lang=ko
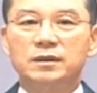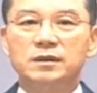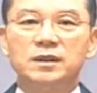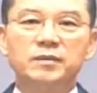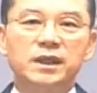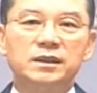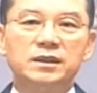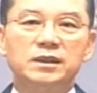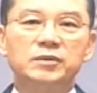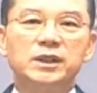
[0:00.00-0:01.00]

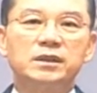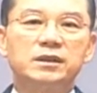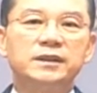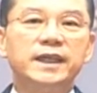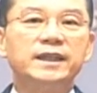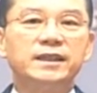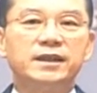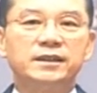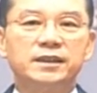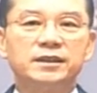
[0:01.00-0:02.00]
정말이지 그보다 더
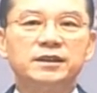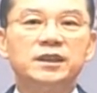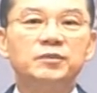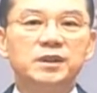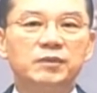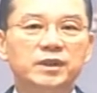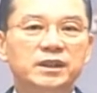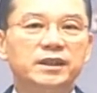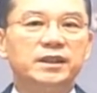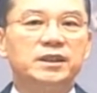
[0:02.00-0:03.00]
내린다는 것은 염치
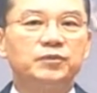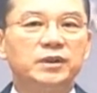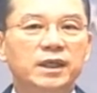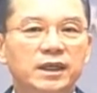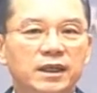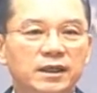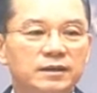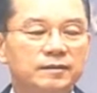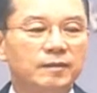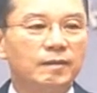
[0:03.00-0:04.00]
없는 위에서뿐 아니라